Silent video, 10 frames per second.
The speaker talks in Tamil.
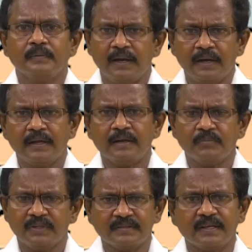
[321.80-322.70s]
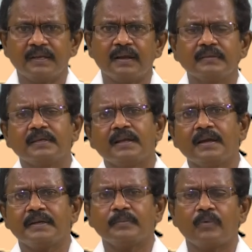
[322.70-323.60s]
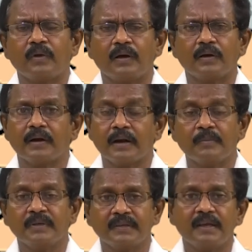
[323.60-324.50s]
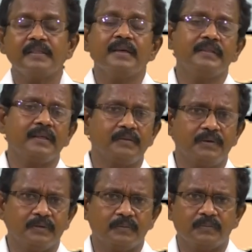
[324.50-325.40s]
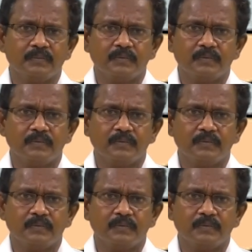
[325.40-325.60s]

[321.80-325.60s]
வேலை என்பது செய்யலாம் செய்யாட்டி போகலாம் கடமை செய்தே தீர வேண்டும்